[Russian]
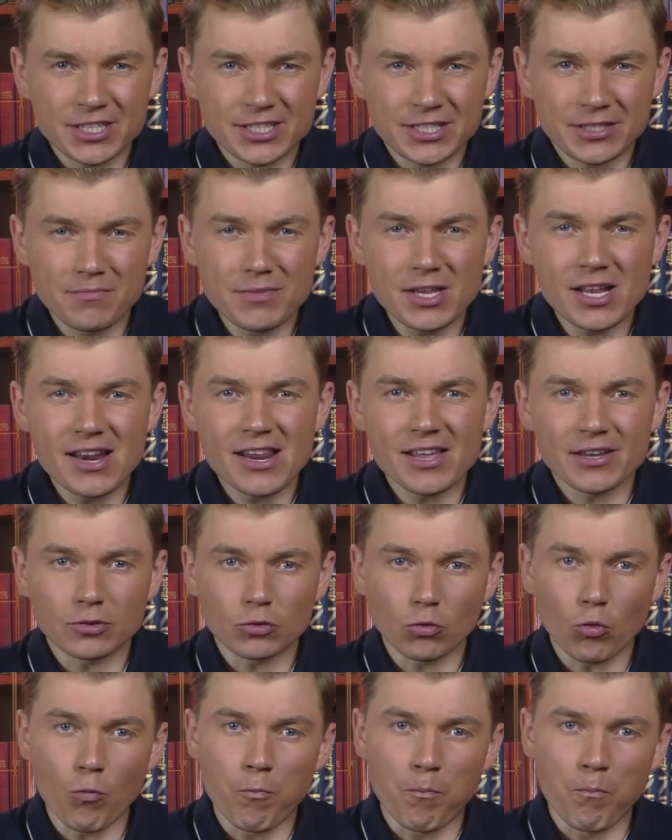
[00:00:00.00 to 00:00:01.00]
восьми
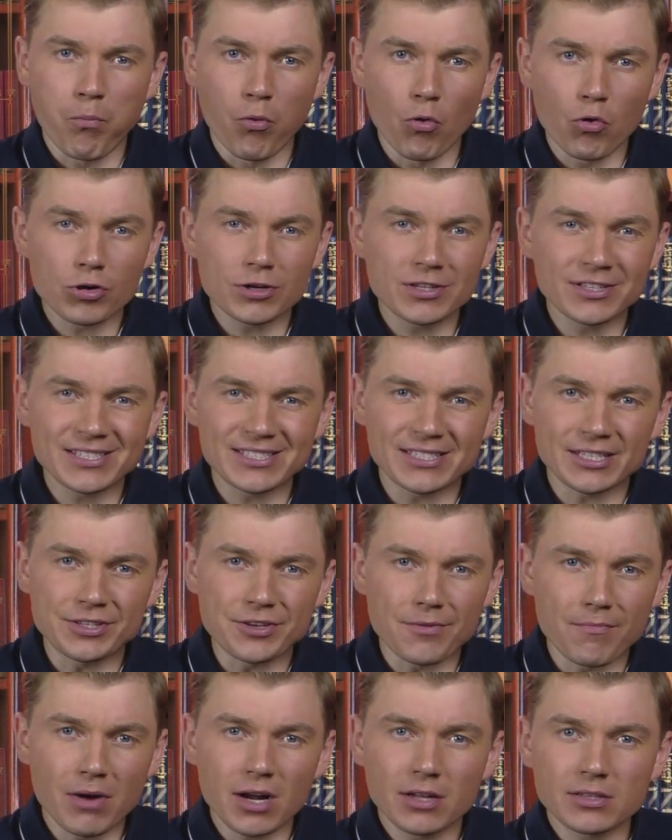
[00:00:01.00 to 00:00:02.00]
лет упорно
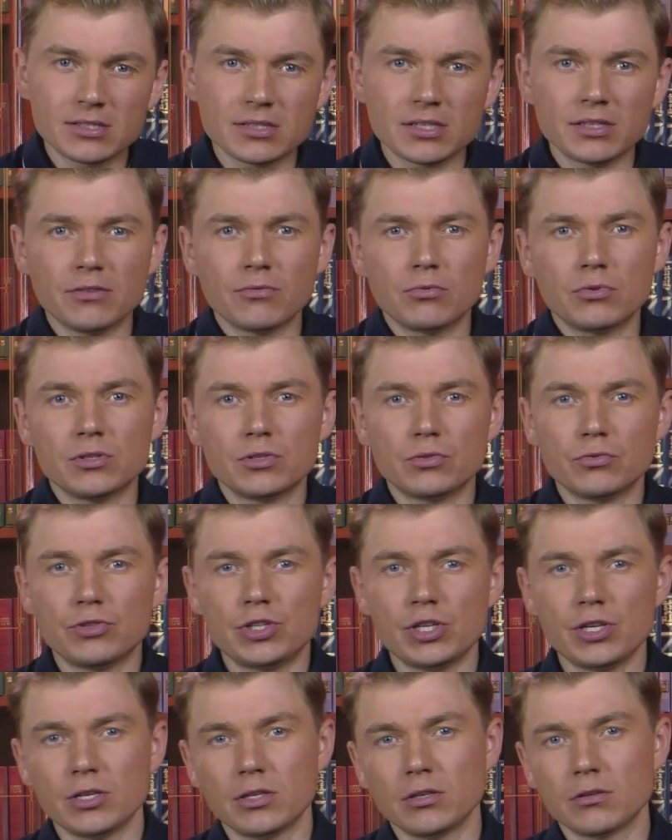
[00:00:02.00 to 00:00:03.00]
занимался его
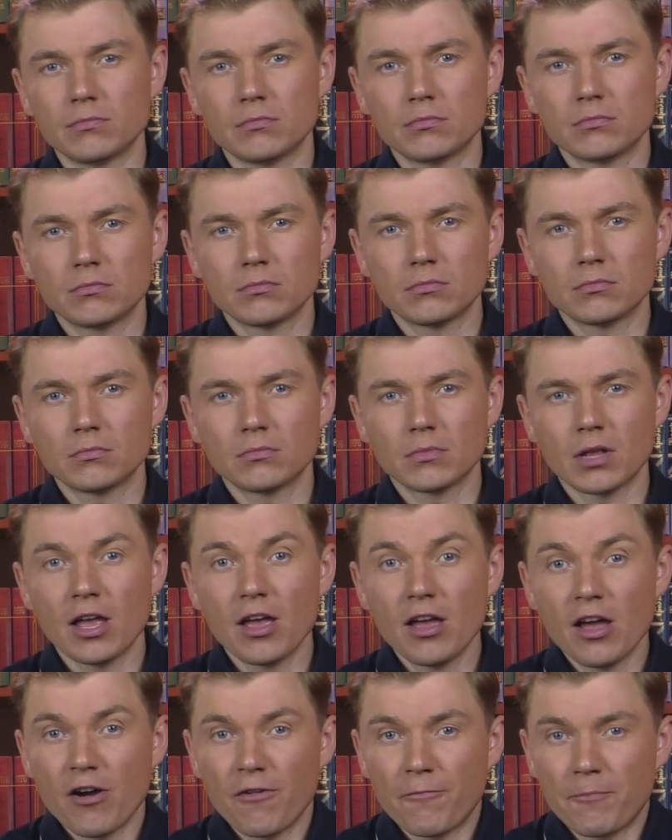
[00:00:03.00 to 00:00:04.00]
изучением.
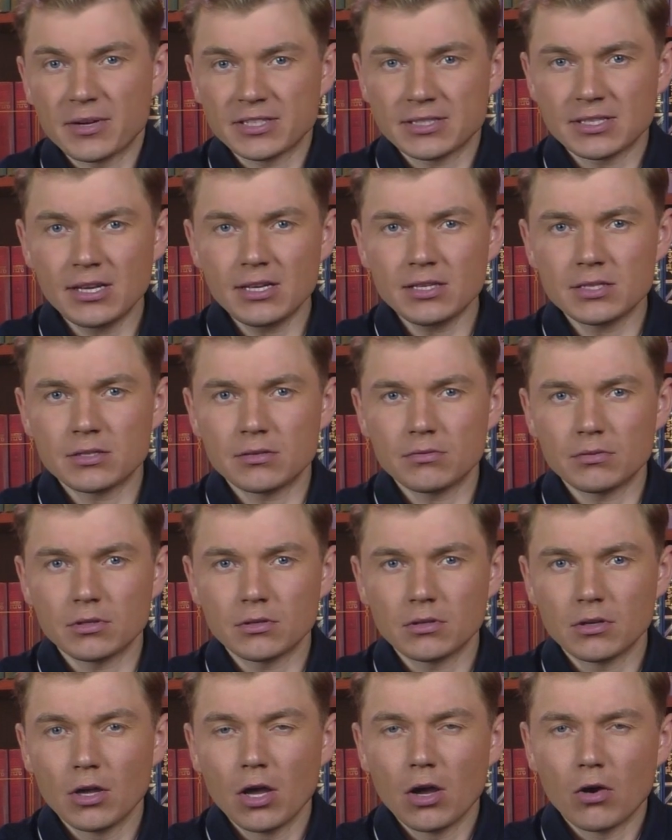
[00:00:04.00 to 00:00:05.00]

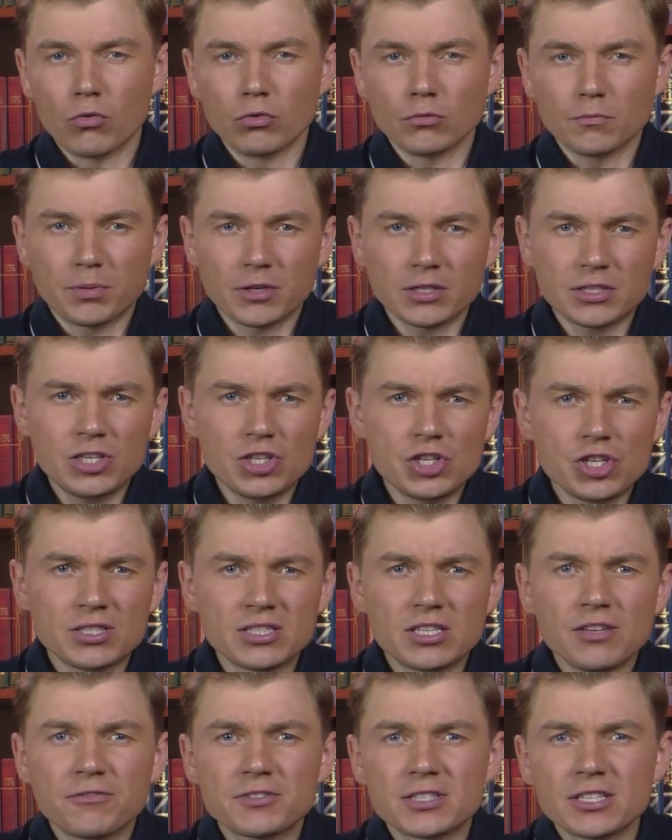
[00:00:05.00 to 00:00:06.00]
Впоследствии он
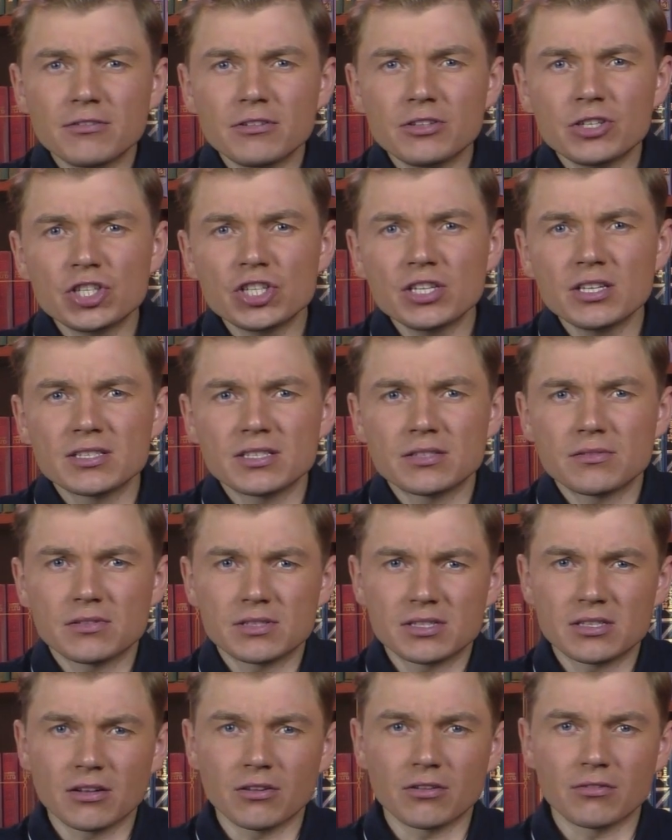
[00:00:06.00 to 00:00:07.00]
практически в совершенстве
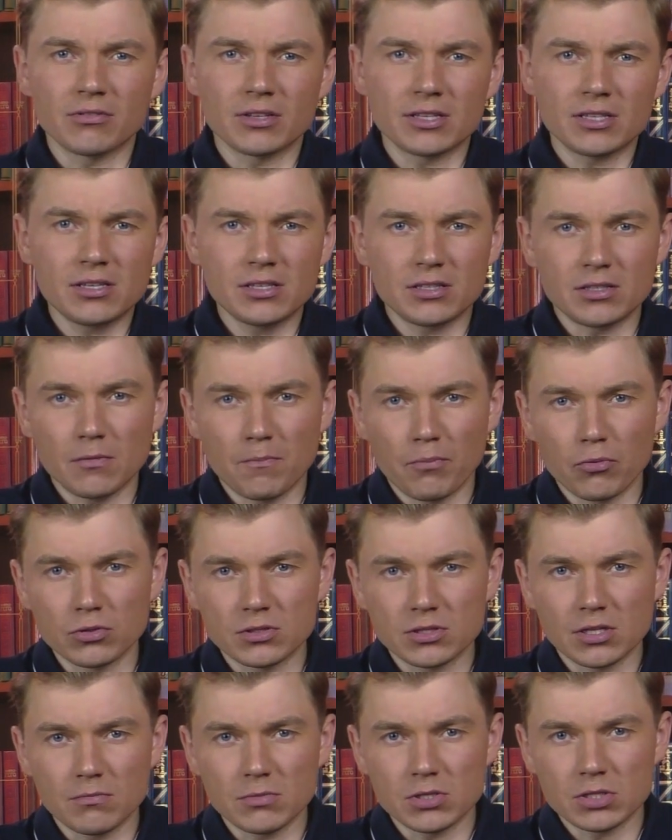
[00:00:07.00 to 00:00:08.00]
стал владеть
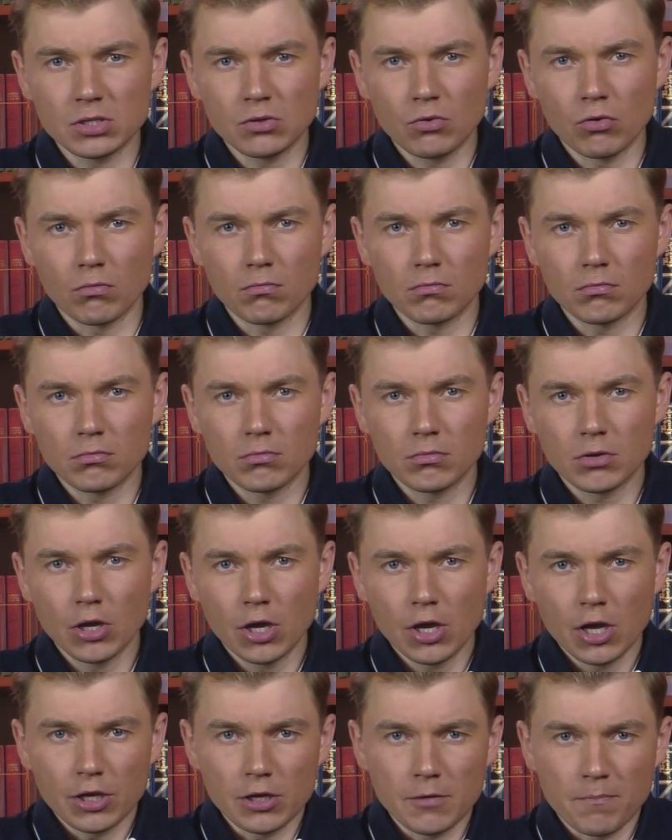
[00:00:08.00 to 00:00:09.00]
японским языком
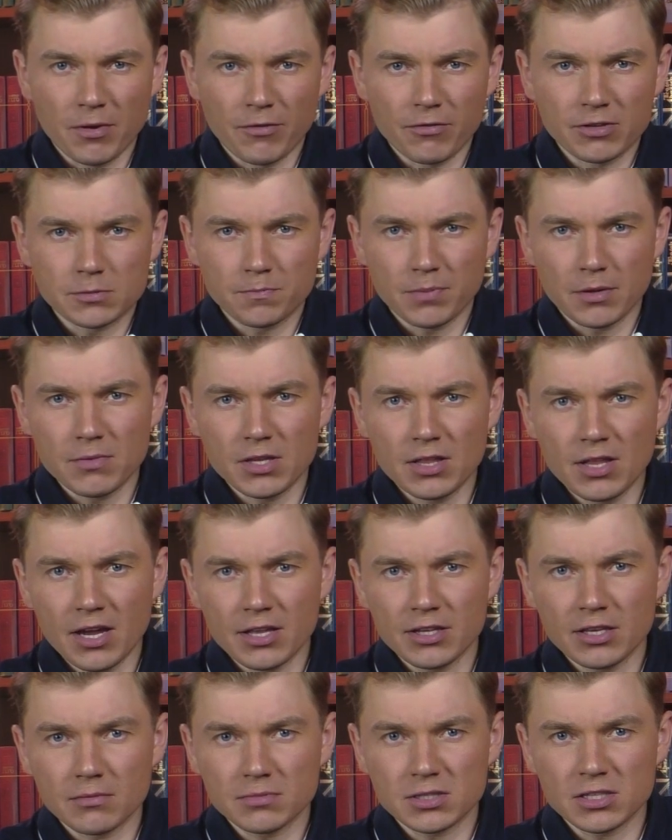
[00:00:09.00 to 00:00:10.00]
и по
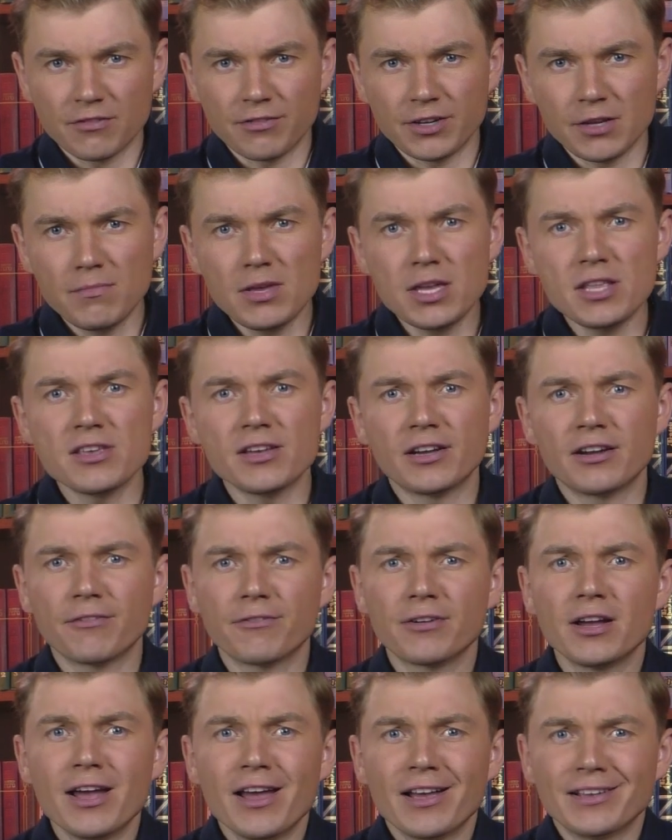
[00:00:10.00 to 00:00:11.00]
воспоминаниям
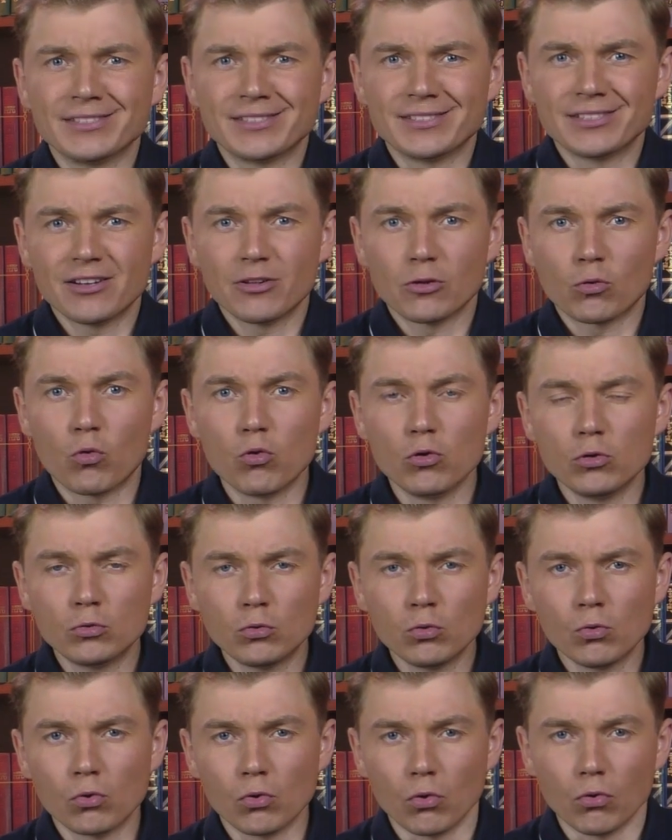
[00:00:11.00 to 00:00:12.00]
современников знал
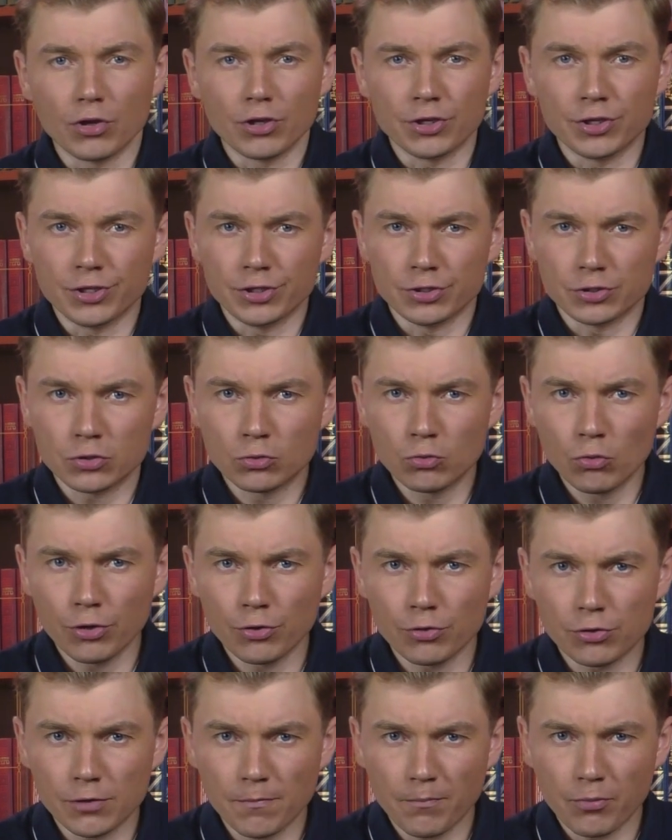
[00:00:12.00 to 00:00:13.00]
культуру и
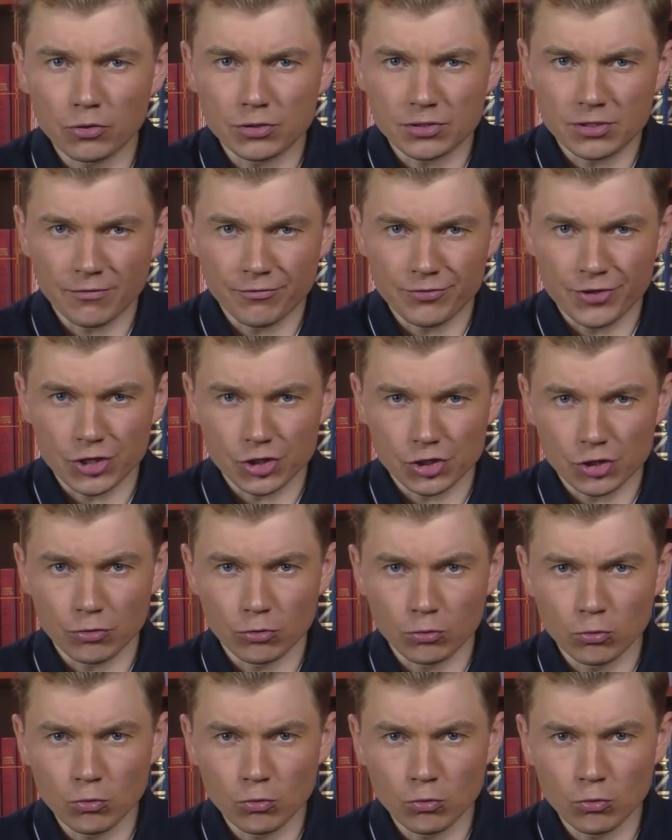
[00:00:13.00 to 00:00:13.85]
историю японцев даже